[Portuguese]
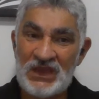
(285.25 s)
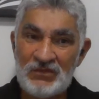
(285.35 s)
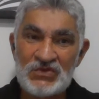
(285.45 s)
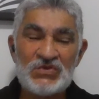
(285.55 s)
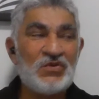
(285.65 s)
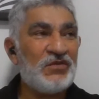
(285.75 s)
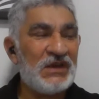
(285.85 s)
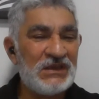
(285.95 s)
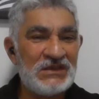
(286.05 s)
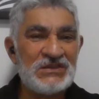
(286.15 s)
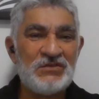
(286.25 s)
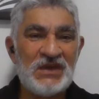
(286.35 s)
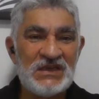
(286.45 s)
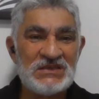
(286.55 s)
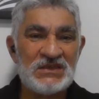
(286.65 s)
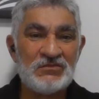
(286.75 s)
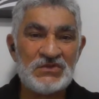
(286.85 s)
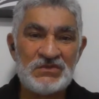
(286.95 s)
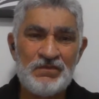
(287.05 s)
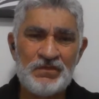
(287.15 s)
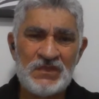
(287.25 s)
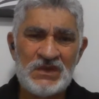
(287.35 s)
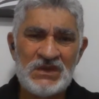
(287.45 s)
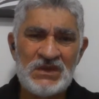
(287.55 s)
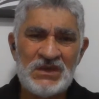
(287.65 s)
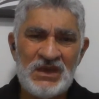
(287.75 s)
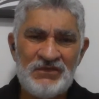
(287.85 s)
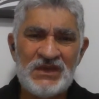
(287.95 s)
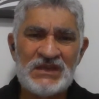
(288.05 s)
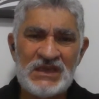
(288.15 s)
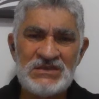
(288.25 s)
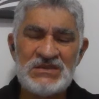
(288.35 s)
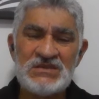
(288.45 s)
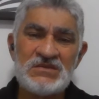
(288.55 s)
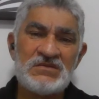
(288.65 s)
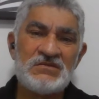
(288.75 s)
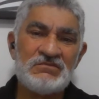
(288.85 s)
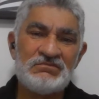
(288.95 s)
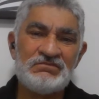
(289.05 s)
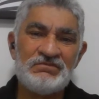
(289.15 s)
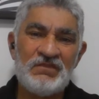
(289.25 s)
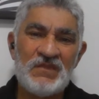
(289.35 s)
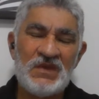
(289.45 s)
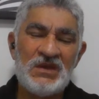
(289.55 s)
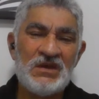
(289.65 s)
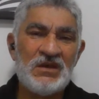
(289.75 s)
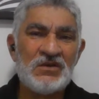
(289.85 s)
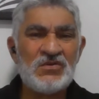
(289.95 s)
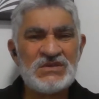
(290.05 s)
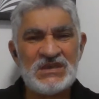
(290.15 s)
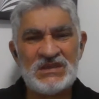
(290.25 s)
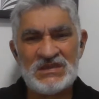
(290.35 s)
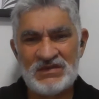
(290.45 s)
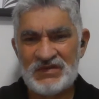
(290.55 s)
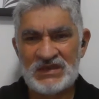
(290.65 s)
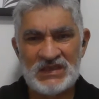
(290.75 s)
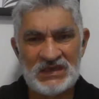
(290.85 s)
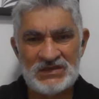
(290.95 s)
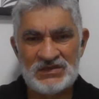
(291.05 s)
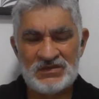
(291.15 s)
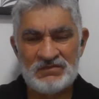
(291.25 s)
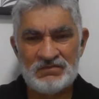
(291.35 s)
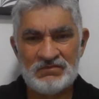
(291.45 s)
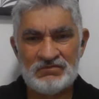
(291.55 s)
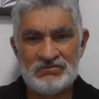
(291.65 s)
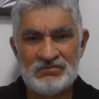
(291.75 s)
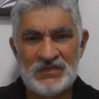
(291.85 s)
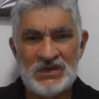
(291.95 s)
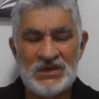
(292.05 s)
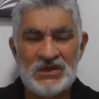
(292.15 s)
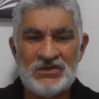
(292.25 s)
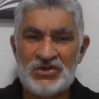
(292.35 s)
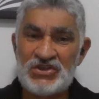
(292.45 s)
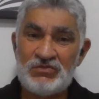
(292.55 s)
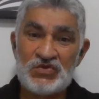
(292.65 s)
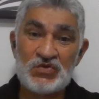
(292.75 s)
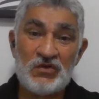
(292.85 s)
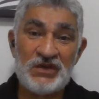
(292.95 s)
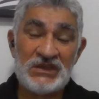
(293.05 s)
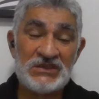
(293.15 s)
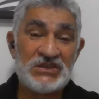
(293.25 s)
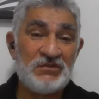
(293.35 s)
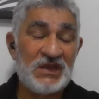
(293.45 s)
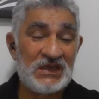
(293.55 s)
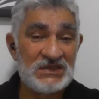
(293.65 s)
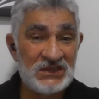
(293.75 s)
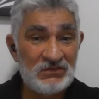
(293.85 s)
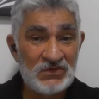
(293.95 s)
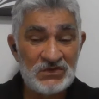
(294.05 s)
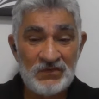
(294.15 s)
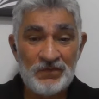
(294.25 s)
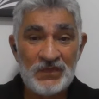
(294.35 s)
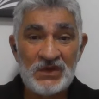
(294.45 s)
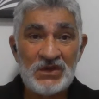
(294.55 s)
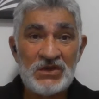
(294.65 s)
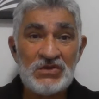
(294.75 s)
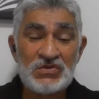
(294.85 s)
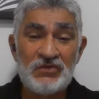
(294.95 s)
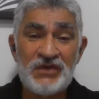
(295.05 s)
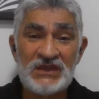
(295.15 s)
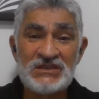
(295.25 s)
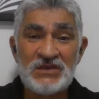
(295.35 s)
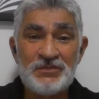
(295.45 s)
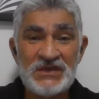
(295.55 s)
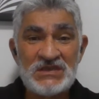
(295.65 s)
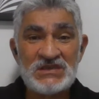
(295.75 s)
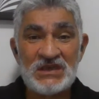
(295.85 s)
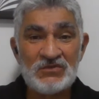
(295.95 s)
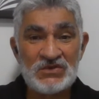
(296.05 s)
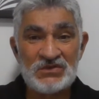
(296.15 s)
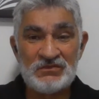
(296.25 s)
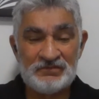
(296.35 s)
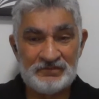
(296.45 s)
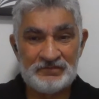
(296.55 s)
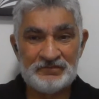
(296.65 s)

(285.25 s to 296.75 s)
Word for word: Temos o governante que merecemos. É verdade isso? Com certeza é verdade. Nós temos os governantes que merecemos e os governantes que precisamos